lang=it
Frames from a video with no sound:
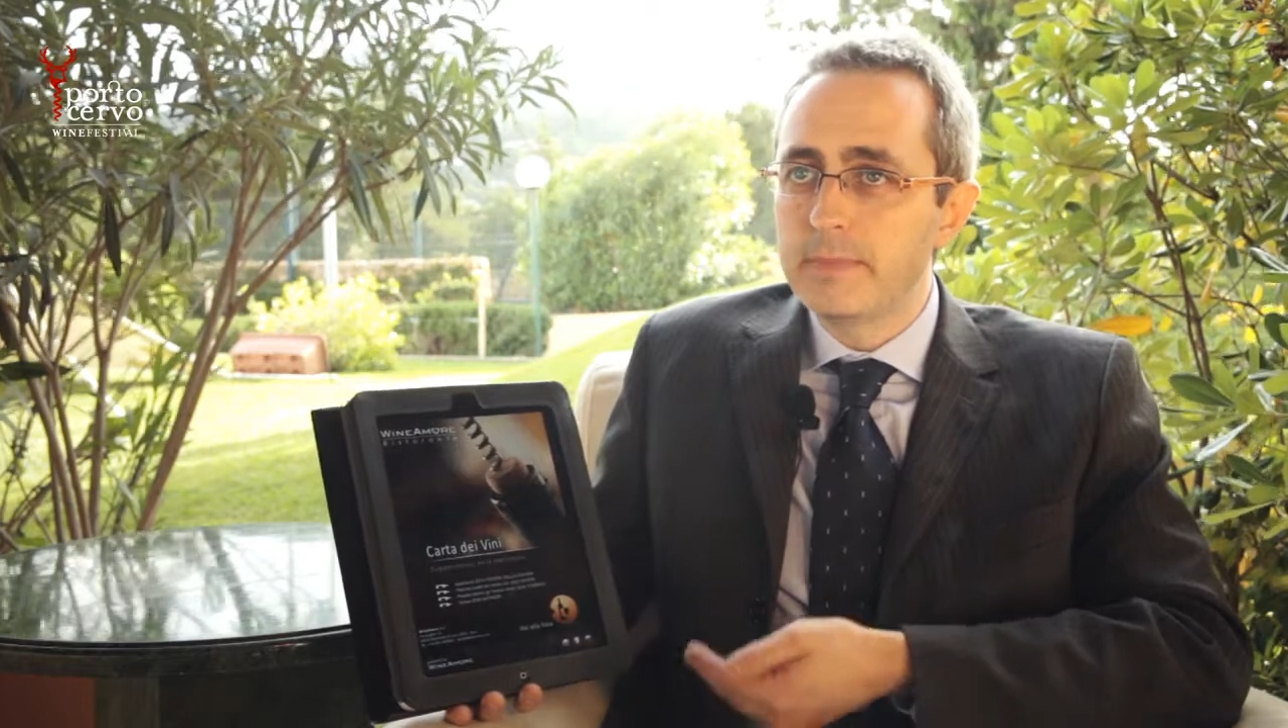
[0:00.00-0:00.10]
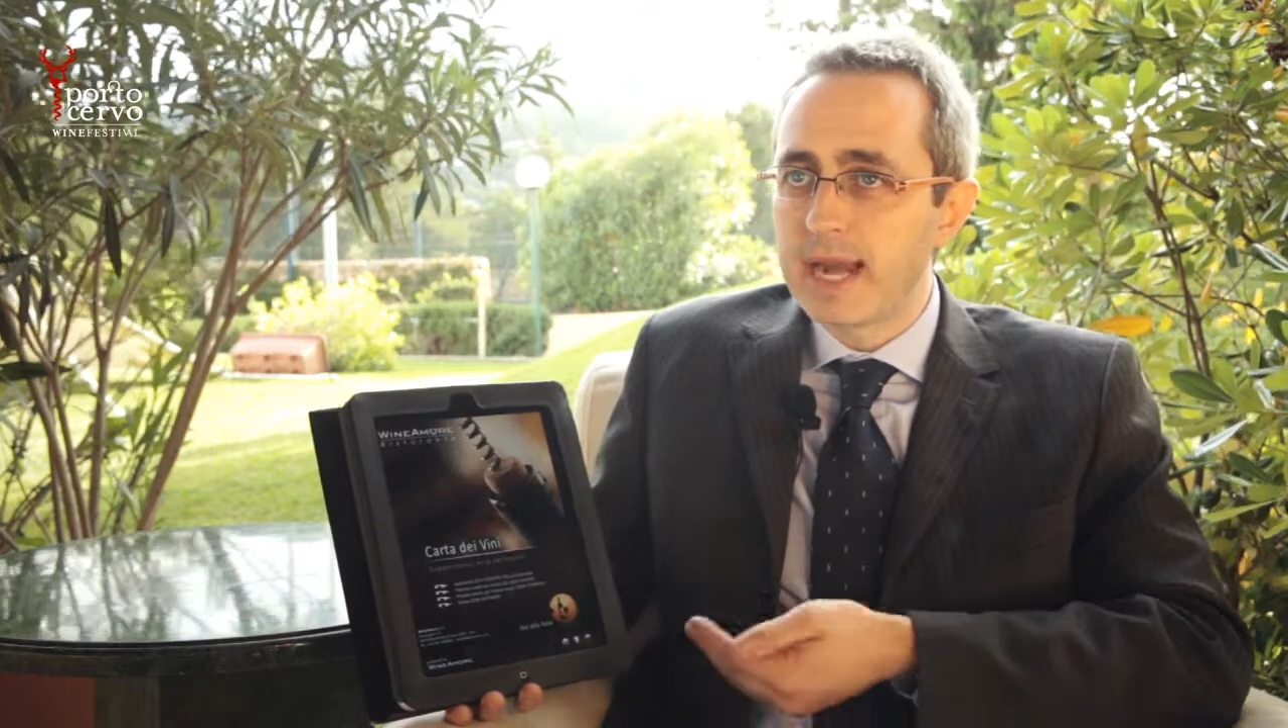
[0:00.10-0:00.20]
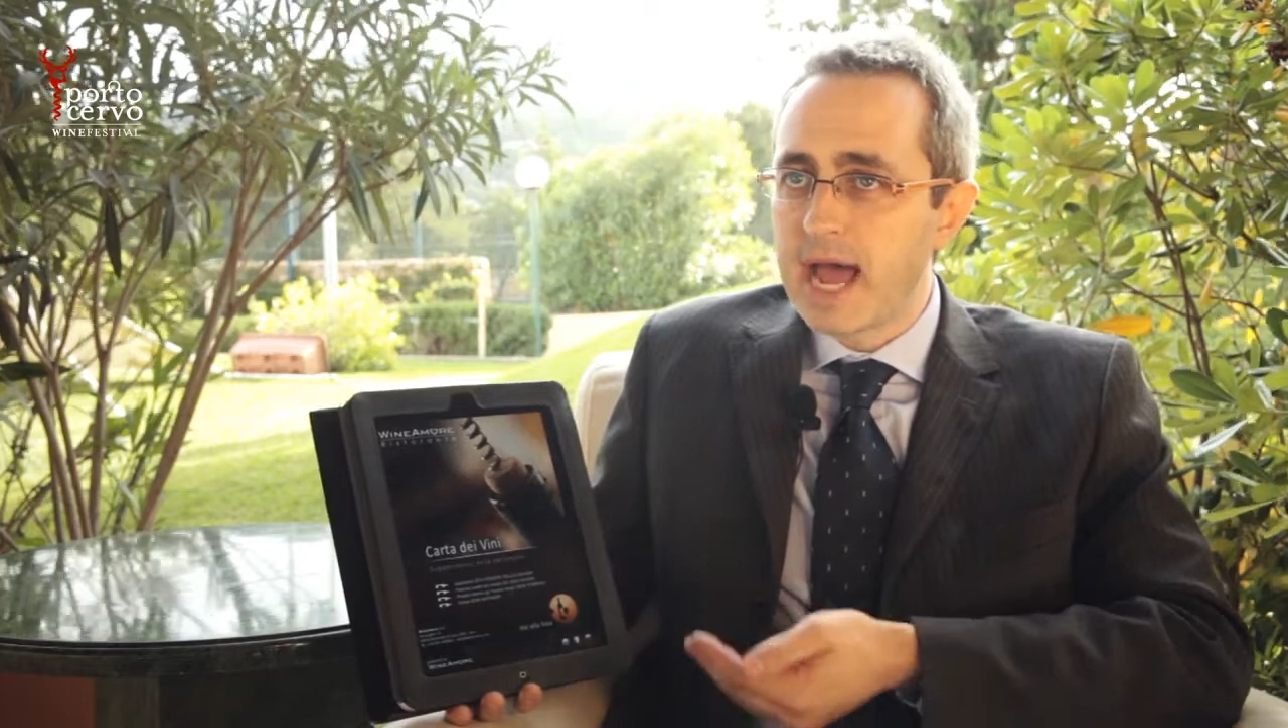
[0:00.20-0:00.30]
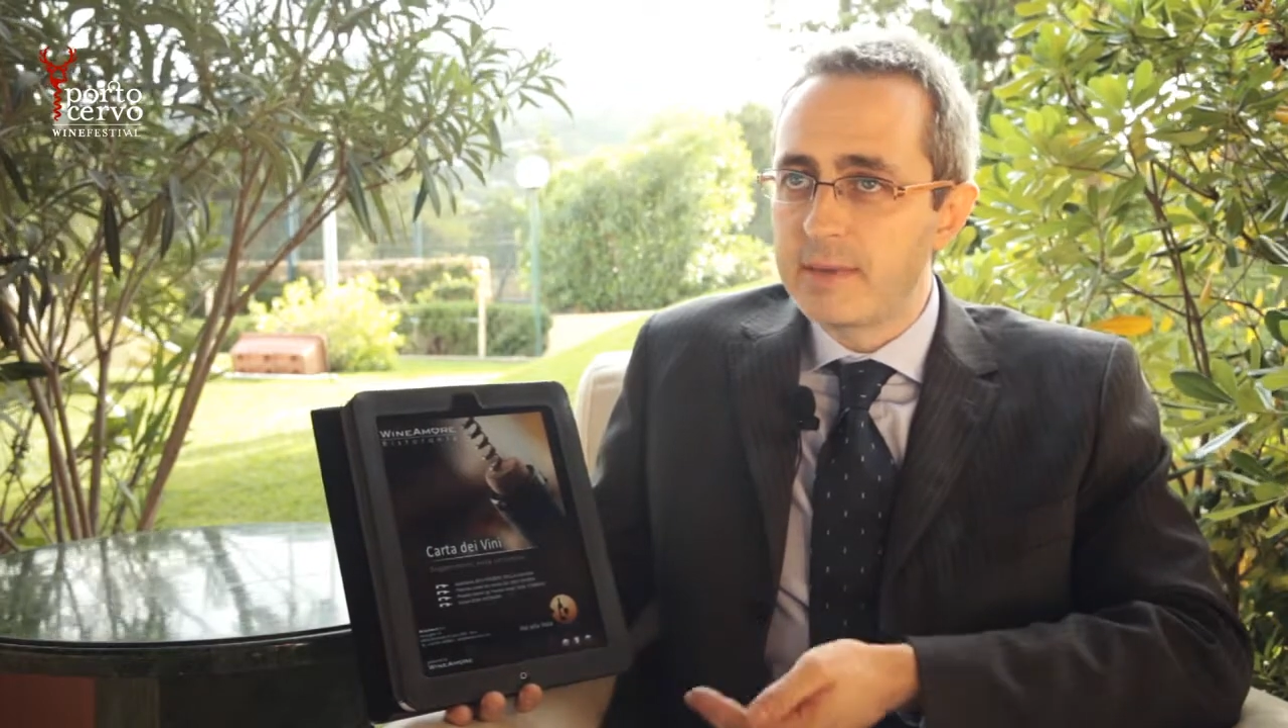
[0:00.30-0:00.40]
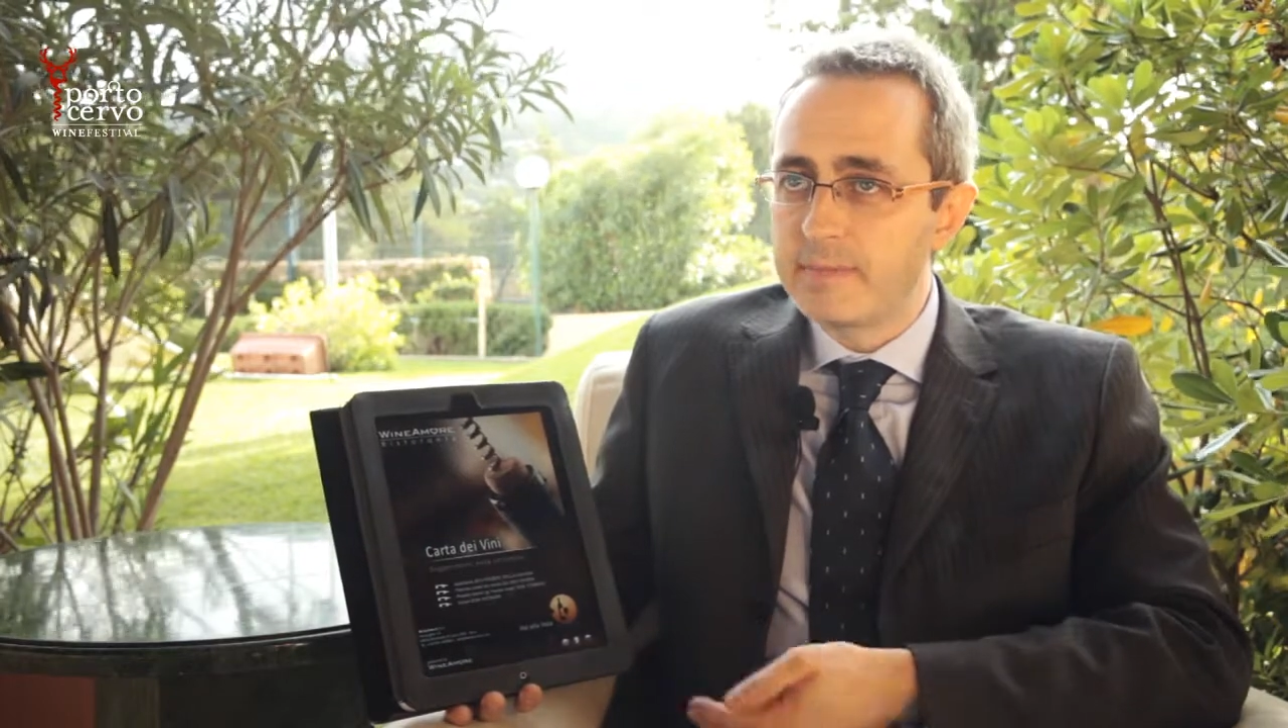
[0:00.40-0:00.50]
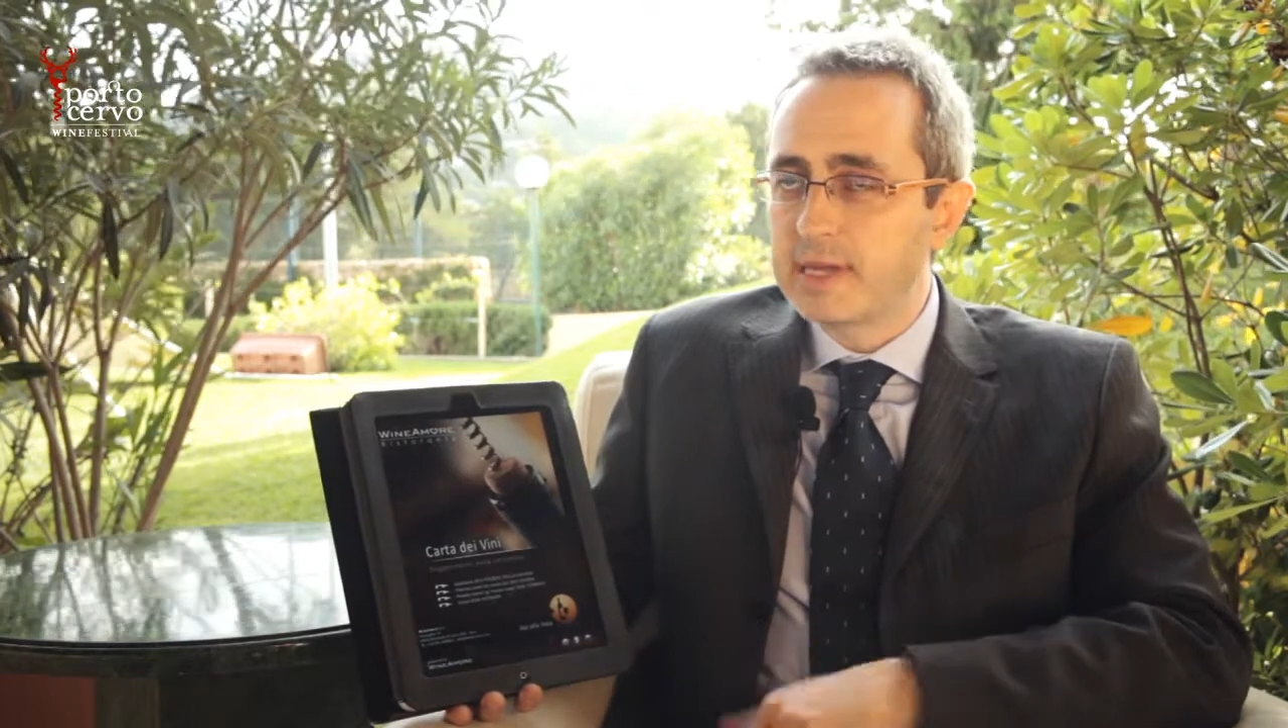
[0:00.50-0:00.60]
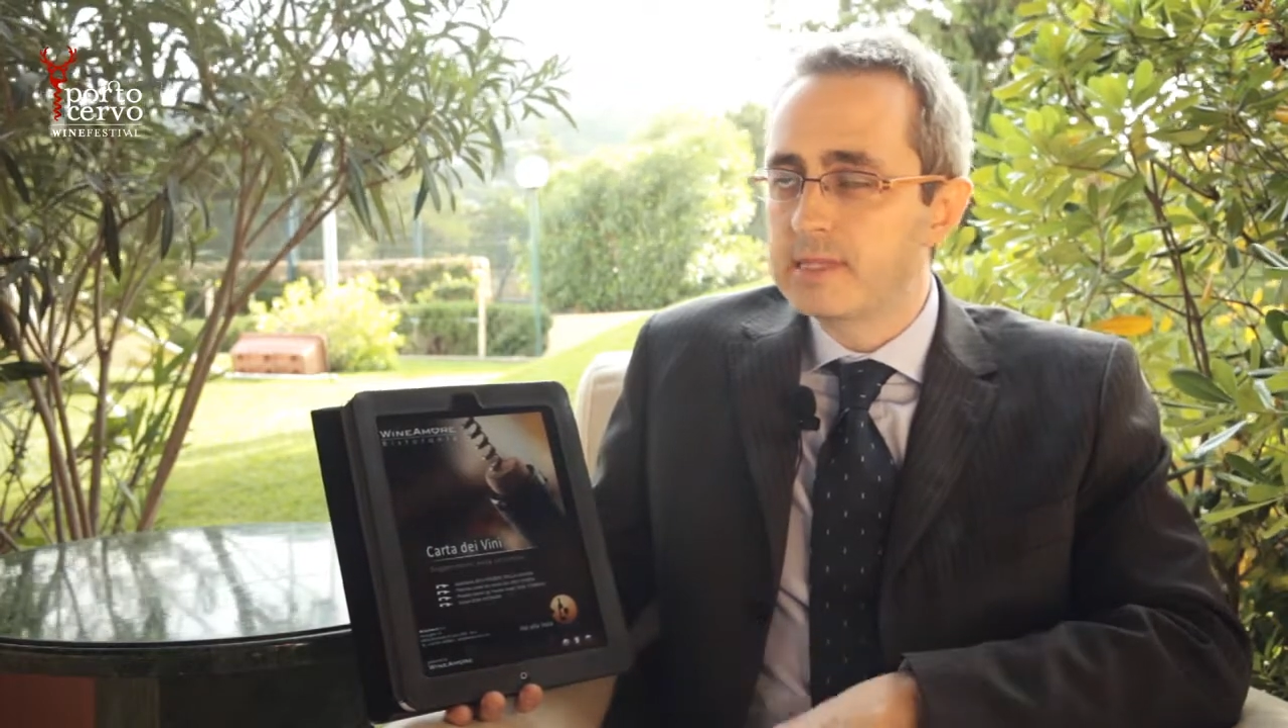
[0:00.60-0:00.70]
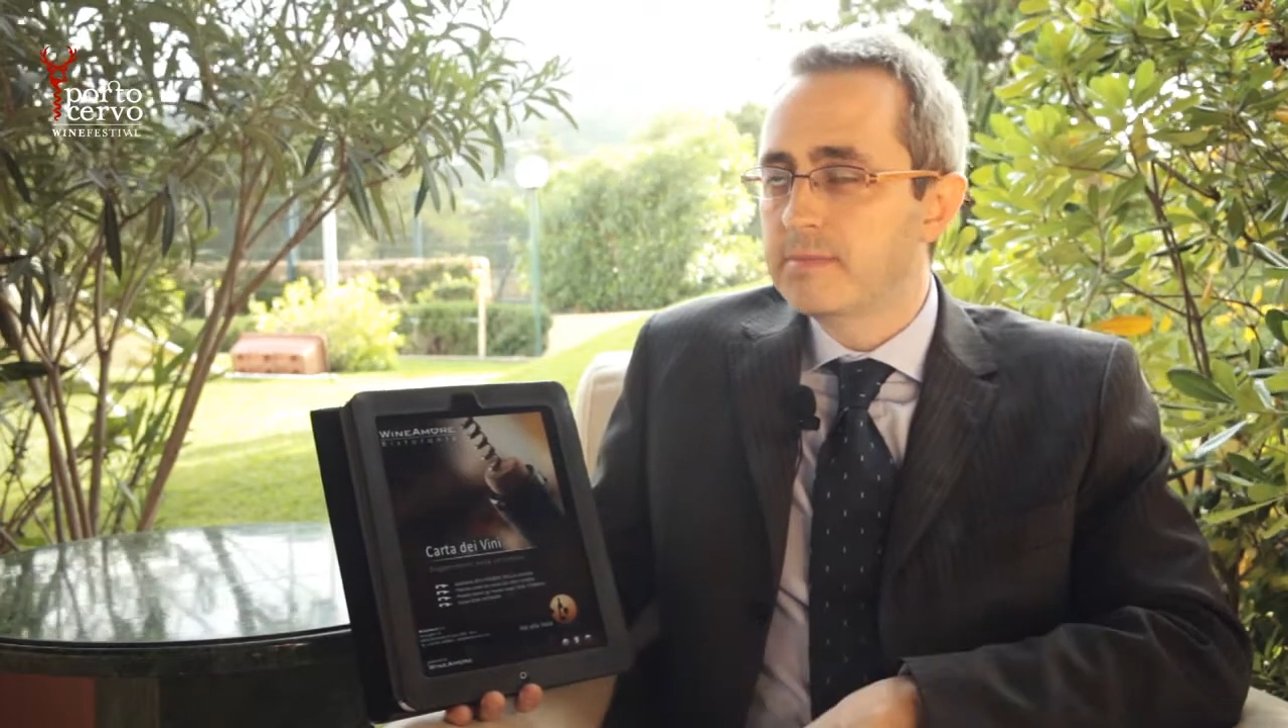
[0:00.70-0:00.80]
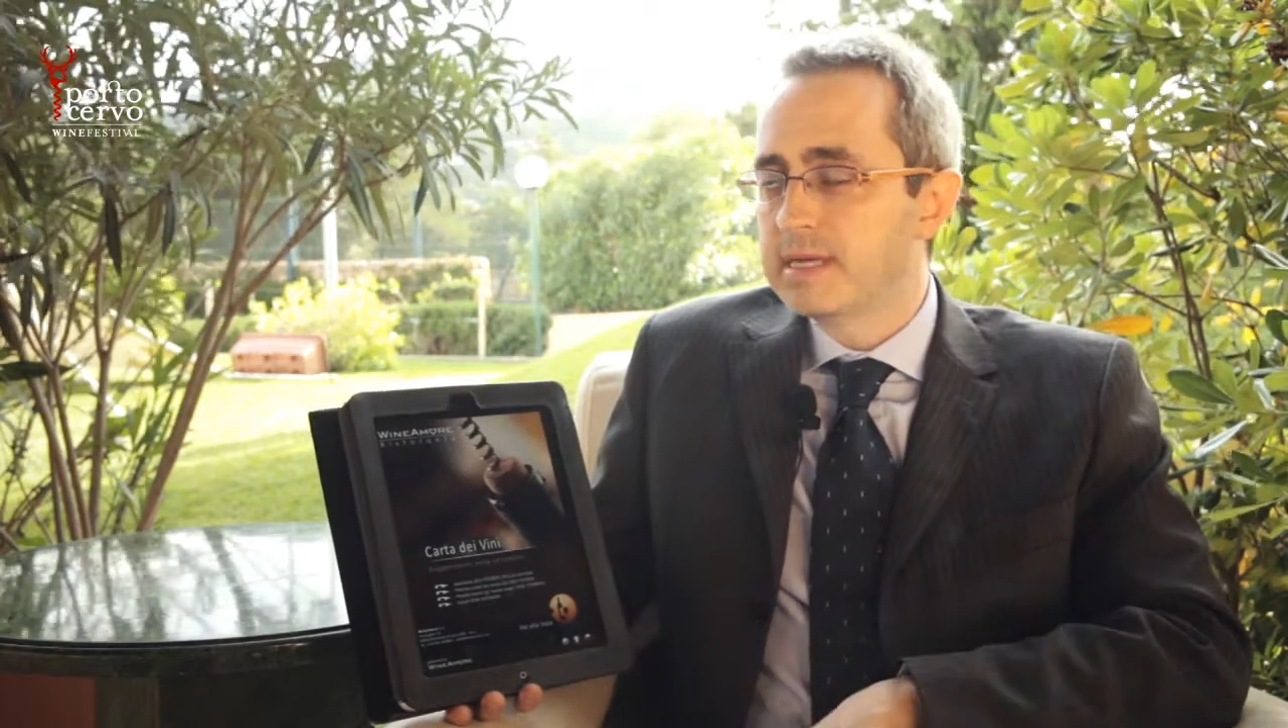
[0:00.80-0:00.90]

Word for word: per iPad,